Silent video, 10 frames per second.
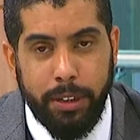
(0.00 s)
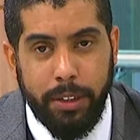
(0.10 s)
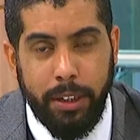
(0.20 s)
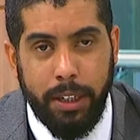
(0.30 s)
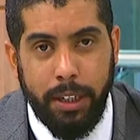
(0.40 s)
que se
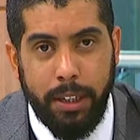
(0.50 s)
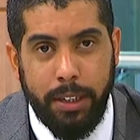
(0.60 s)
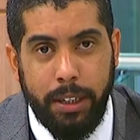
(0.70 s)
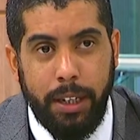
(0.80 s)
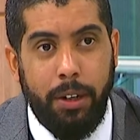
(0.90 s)
deje
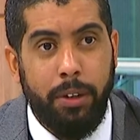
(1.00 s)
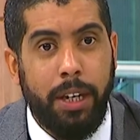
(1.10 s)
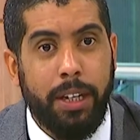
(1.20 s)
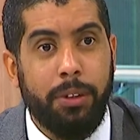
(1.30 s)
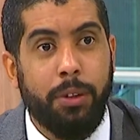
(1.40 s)
de lado
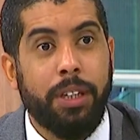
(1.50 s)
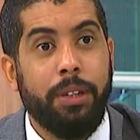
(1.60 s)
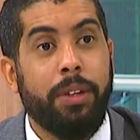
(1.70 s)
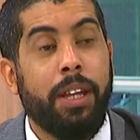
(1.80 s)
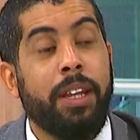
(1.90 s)
la
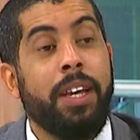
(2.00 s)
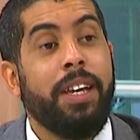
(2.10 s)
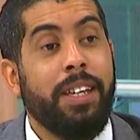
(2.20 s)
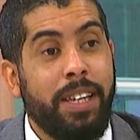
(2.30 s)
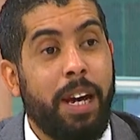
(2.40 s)
retroactividad
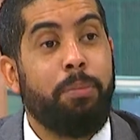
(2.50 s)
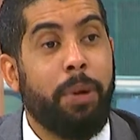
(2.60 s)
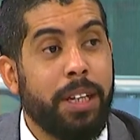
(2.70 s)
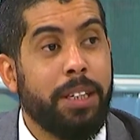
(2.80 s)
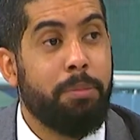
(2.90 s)
y
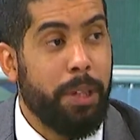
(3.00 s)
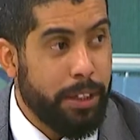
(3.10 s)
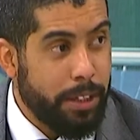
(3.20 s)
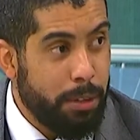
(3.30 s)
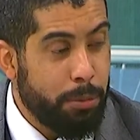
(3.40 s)
aparte
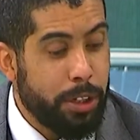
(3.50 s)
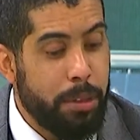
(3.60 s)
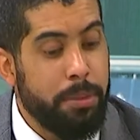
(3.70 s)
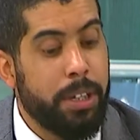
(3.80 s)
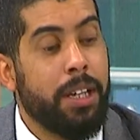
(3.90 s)
planteamos
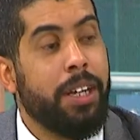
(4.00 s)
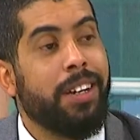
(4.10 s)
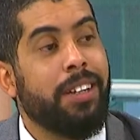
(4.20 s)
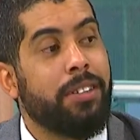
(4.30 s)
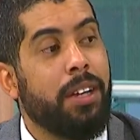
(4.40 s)
también
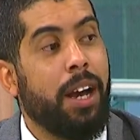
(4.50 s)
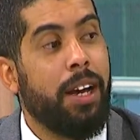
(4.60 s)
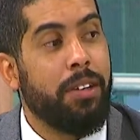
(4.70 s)
que se haga